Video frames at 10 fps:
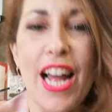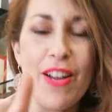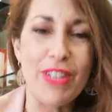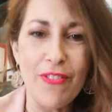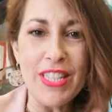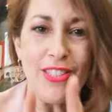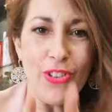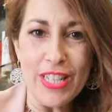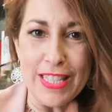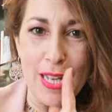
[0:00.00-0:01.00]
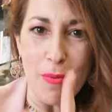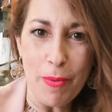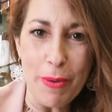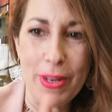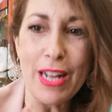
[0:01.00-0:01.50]
Avete visto che
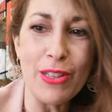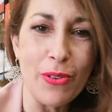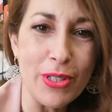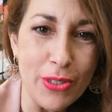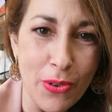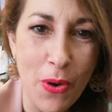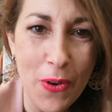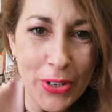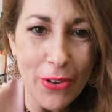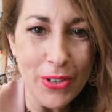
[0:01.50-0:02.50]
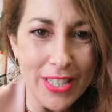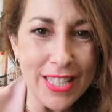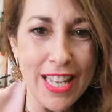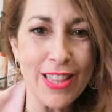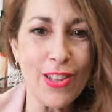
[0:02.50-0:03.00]
stiamo preparando questo nuovo
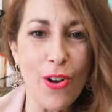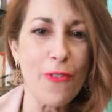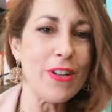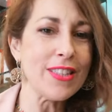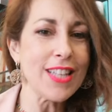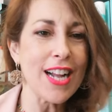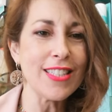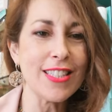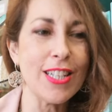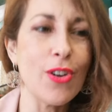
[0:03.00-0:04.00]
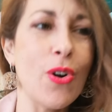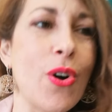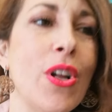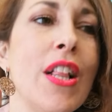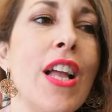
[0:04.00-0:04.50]
negozietto
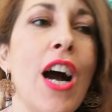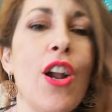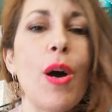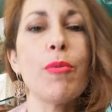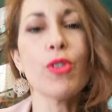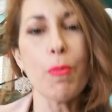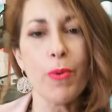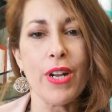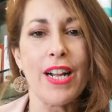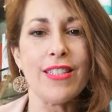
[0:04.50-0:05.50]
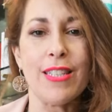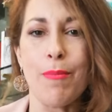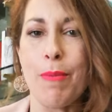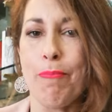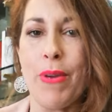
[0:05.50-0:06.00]
fantastico? Allora, purtroppo
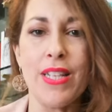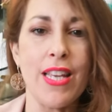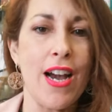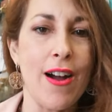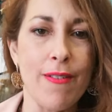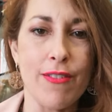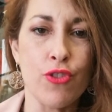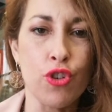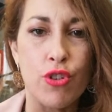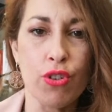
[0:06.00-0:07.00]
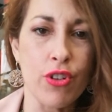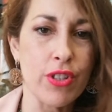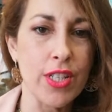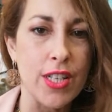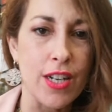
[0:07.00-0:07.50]
ragazzi mi impegna giorno,
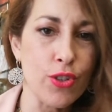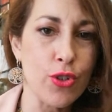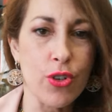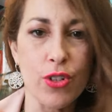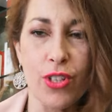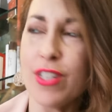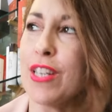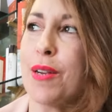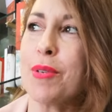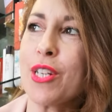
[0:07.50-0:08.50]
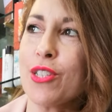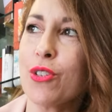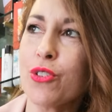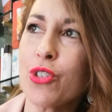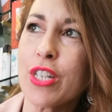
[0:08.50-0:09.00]
notte, sera, giorno, notte, sera perché
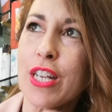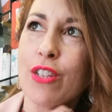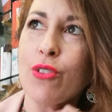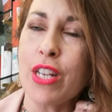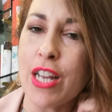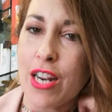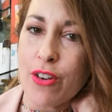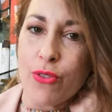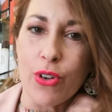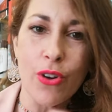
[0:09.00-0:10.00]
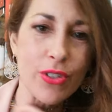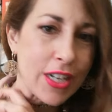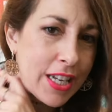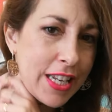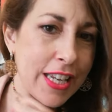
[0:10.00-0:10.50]
sto cercando di creare una
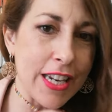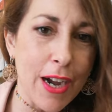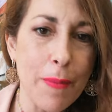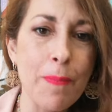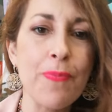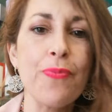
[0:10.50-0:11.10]
cosa carina